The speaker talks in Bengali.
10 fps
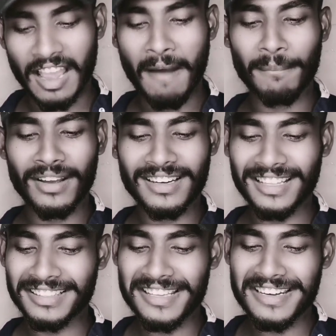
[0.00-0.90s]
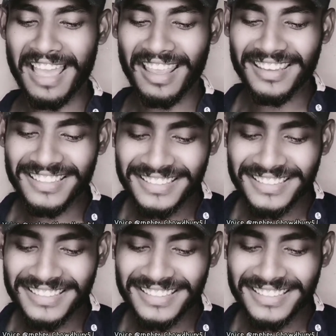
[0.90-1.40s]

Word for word: আমার হাতে নাই